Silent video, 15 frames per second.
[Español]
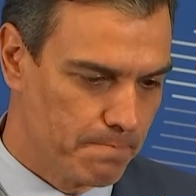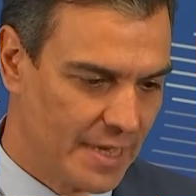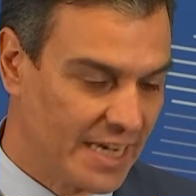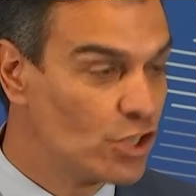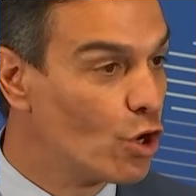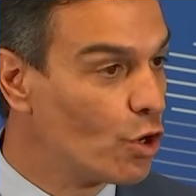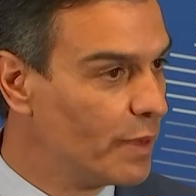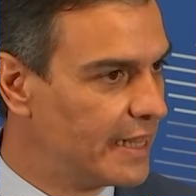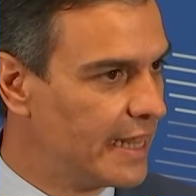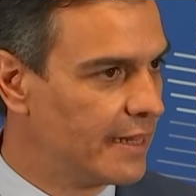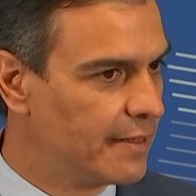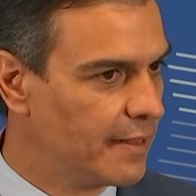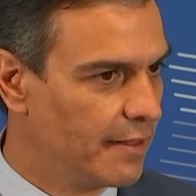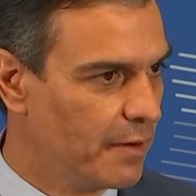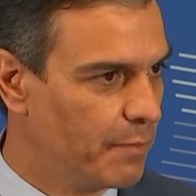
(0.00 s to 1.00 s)

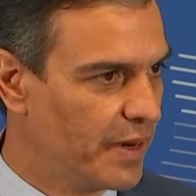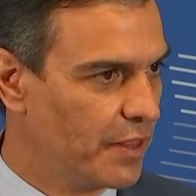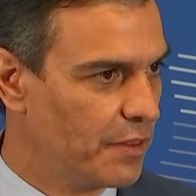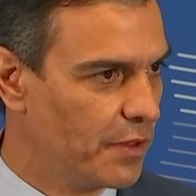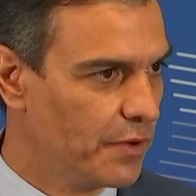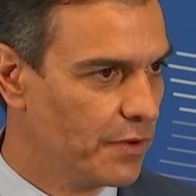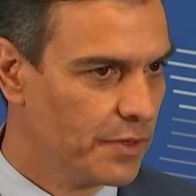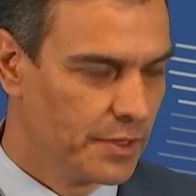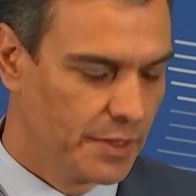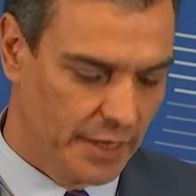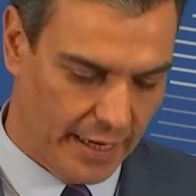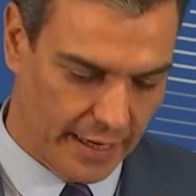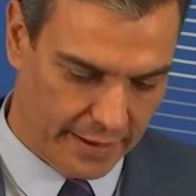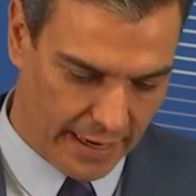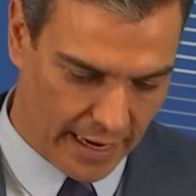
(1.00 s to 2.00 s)
exorbitante del precio
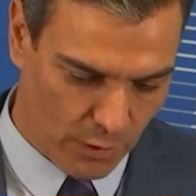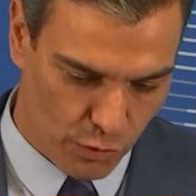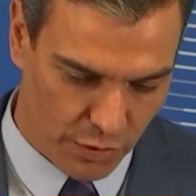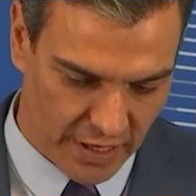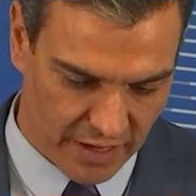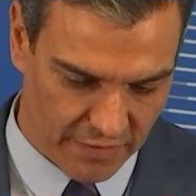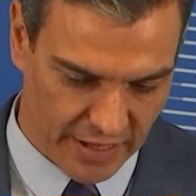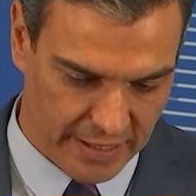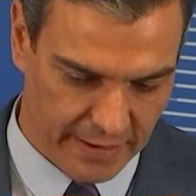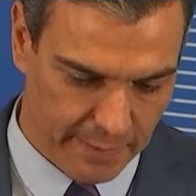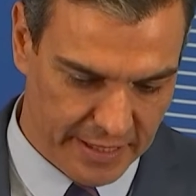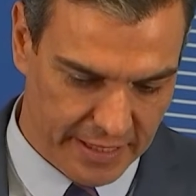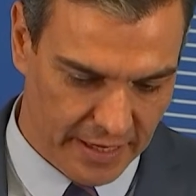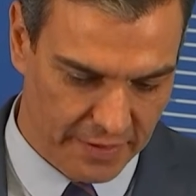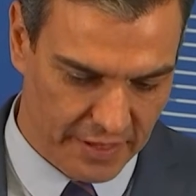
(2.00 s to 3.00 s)
de la luz y que
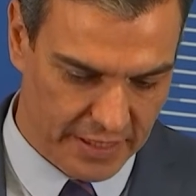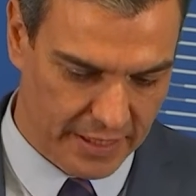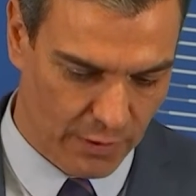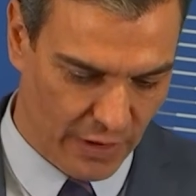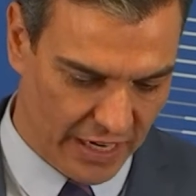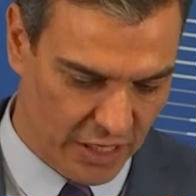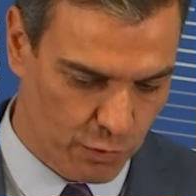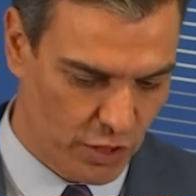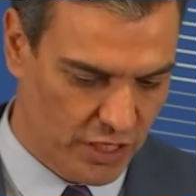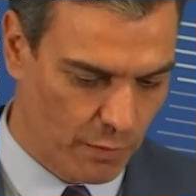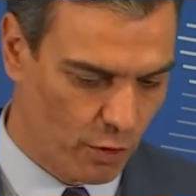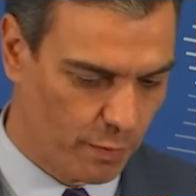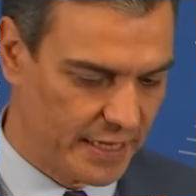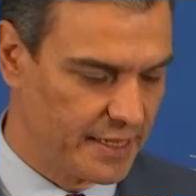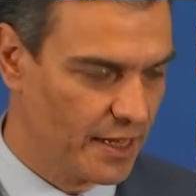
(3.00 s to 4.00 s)
efectivamente necesita una respuesta
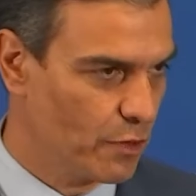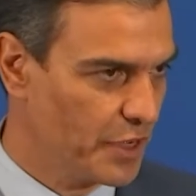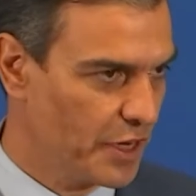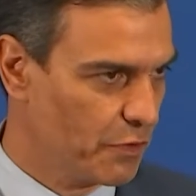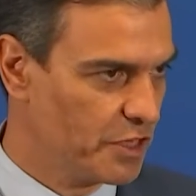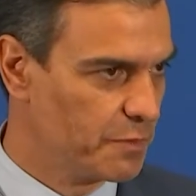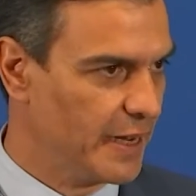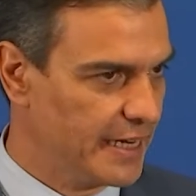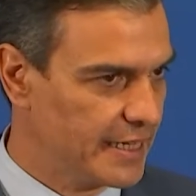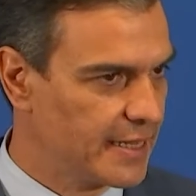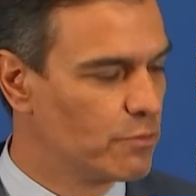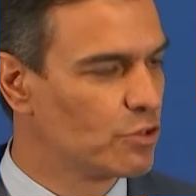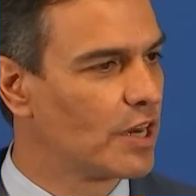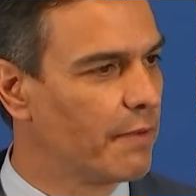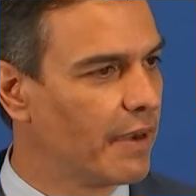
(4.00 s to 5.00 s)
por parte del Gobierno de España.
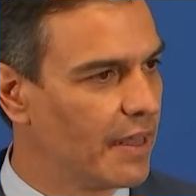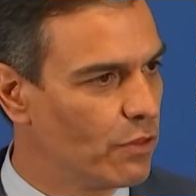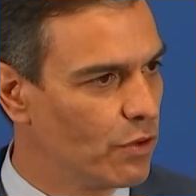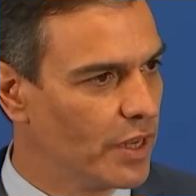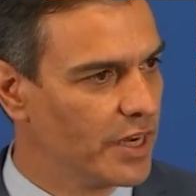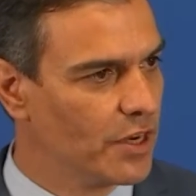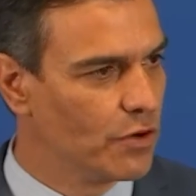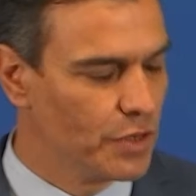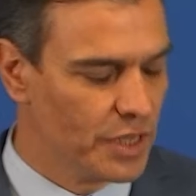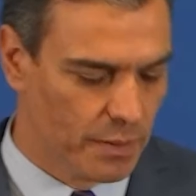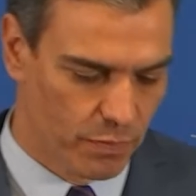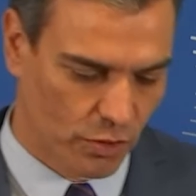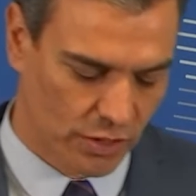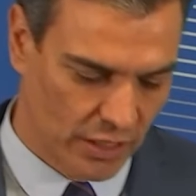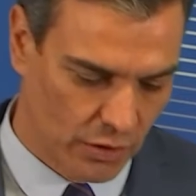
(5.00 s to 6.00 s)
Estamos trabajando en ello y,
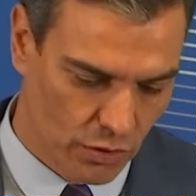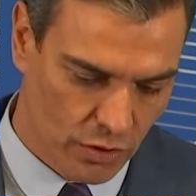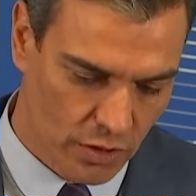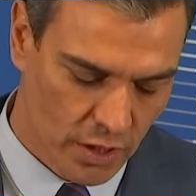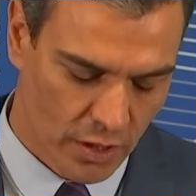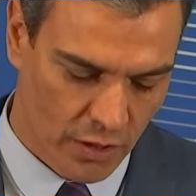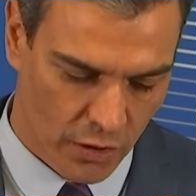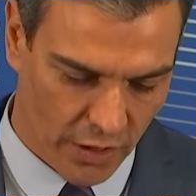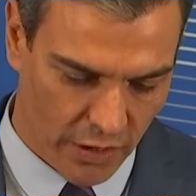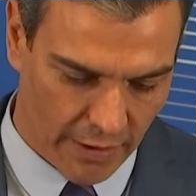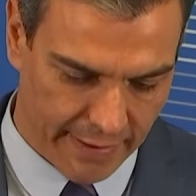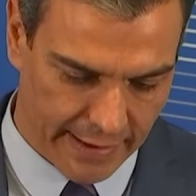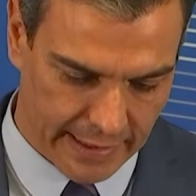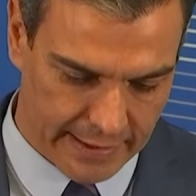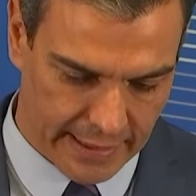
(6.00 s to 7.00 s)
por tanto, no quiero
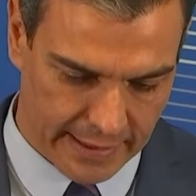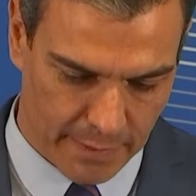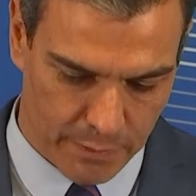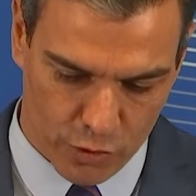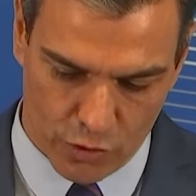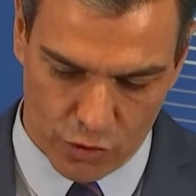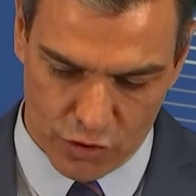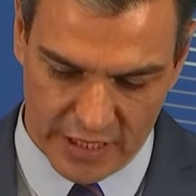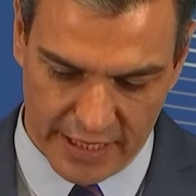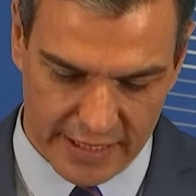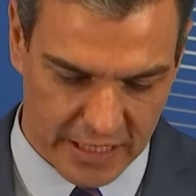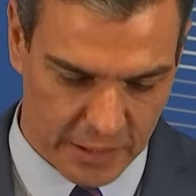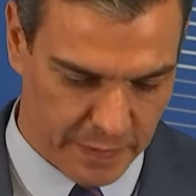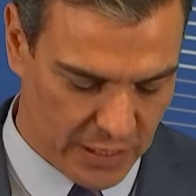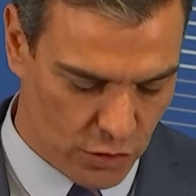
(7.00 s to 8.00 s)
adelantar tampoco los
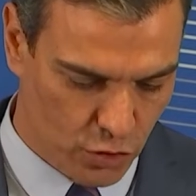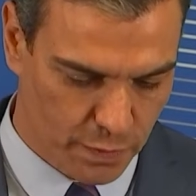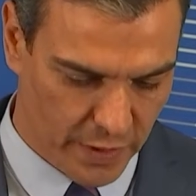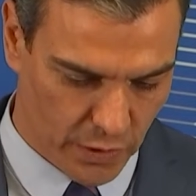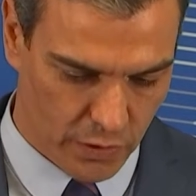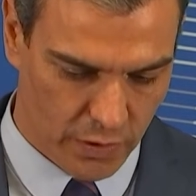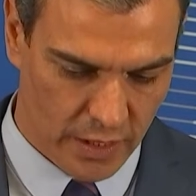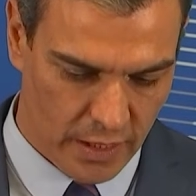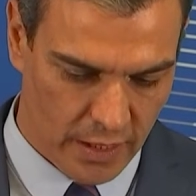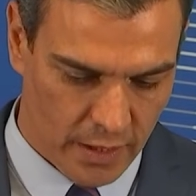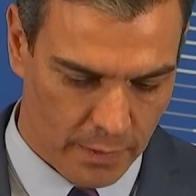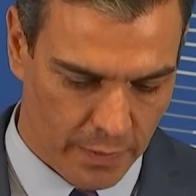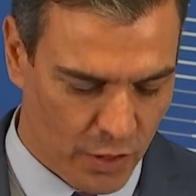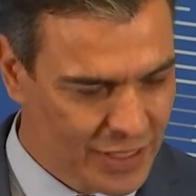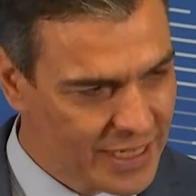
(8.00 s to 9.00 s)
siguientes pasos, pero,
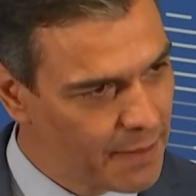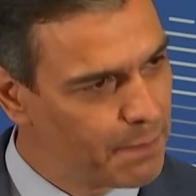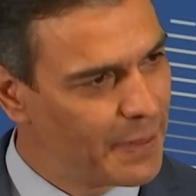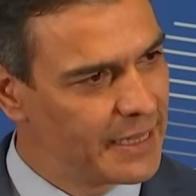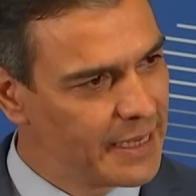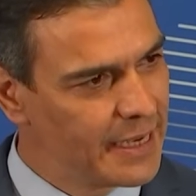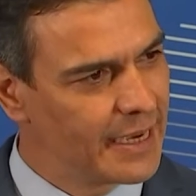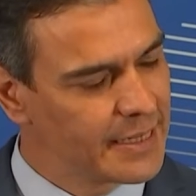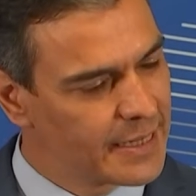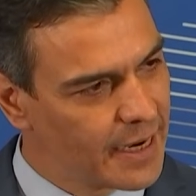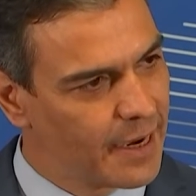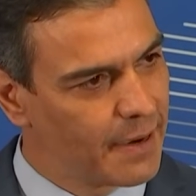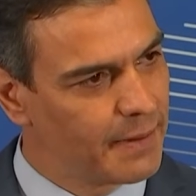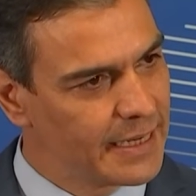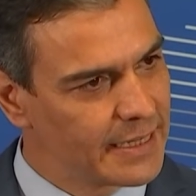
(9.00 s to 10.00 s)
pero esa empatía,
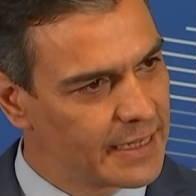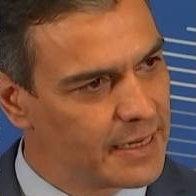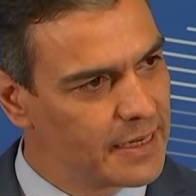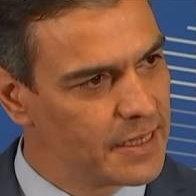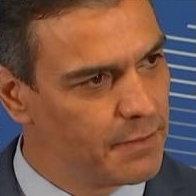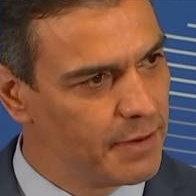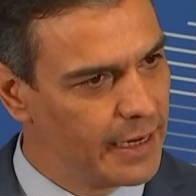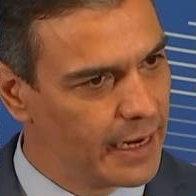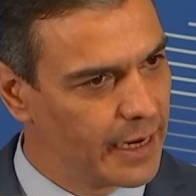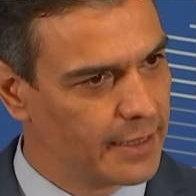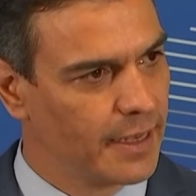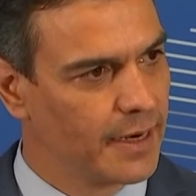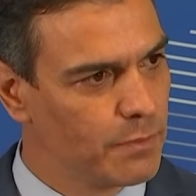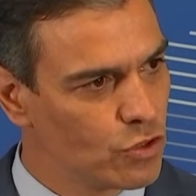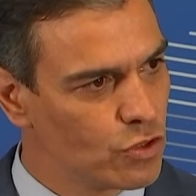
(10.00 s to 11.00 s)
esa, esa sensibilidad la
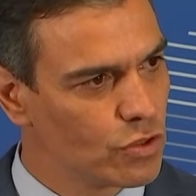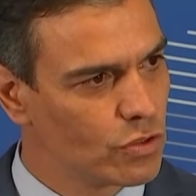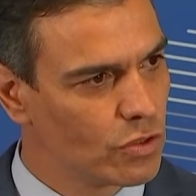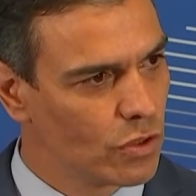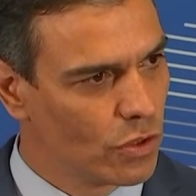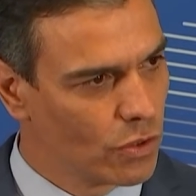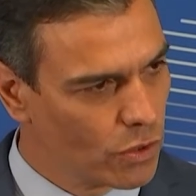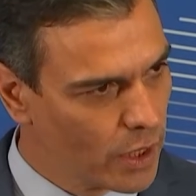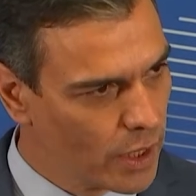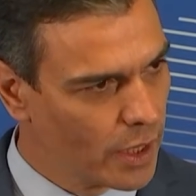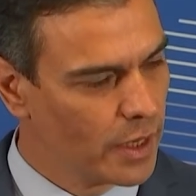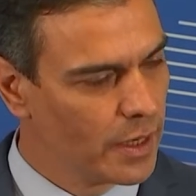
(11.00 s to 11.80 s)
tenemos con